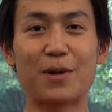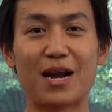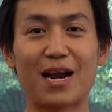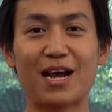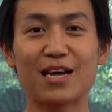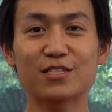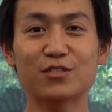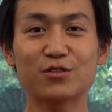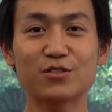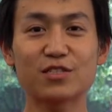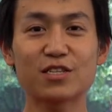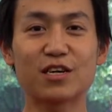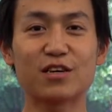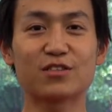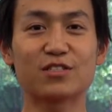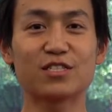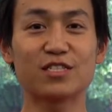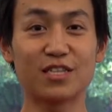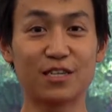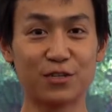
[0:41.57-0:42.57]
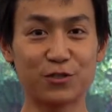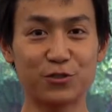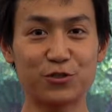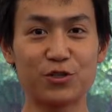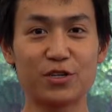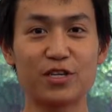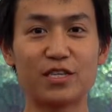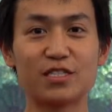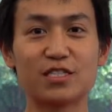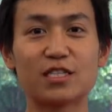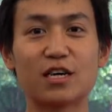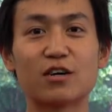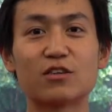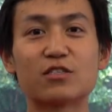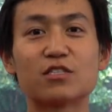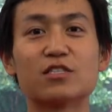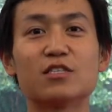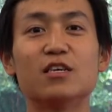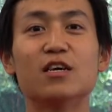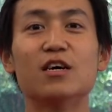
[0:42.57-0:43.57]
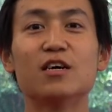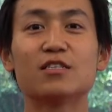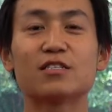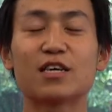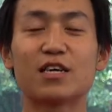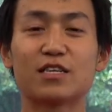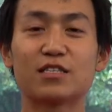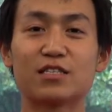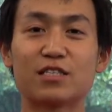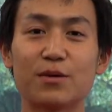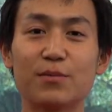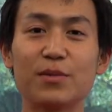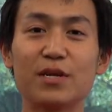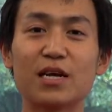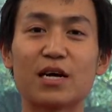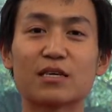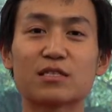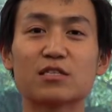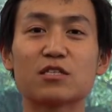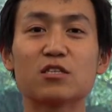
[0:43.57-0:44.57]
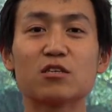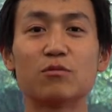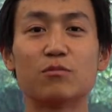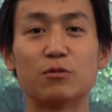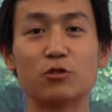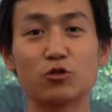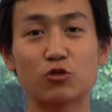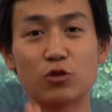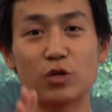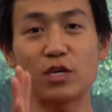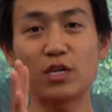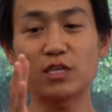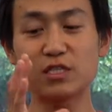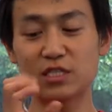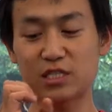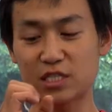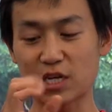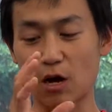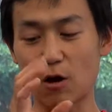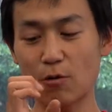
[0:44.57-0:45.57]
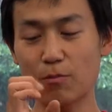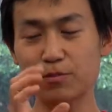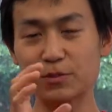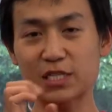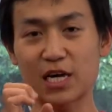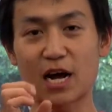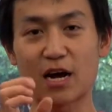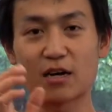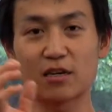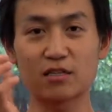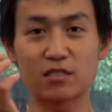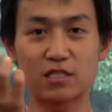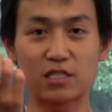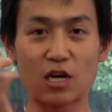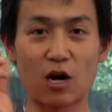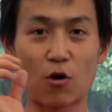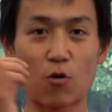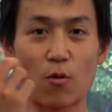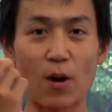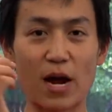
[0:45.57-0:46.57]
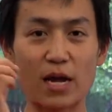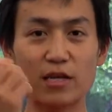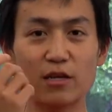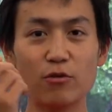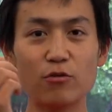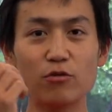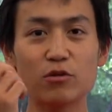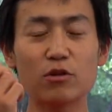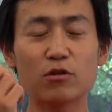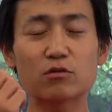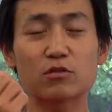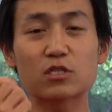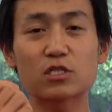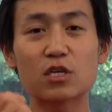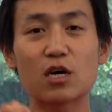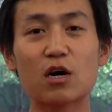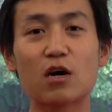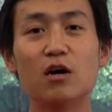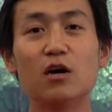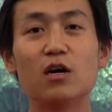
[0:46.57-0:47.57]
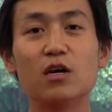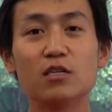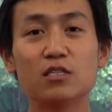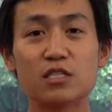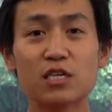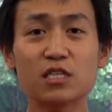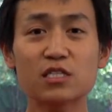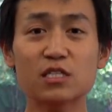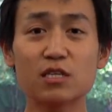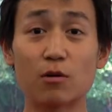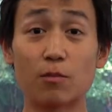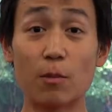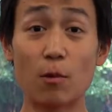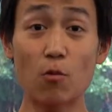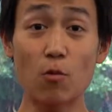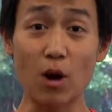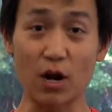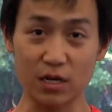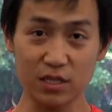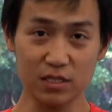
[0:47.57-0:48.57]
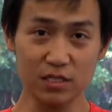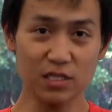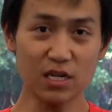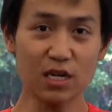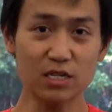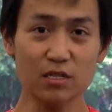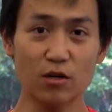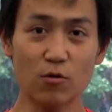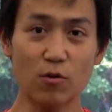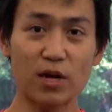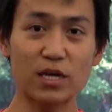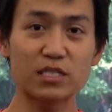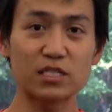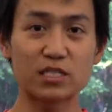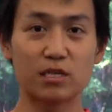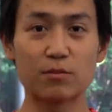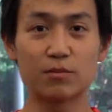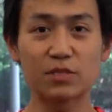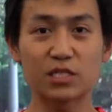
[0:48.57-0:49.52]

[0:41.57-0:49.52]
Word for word: 马拉松治疗师的训练教室。在前面两次我们学了脚掌、脚踝的运动之后，接着我们往上的关节，我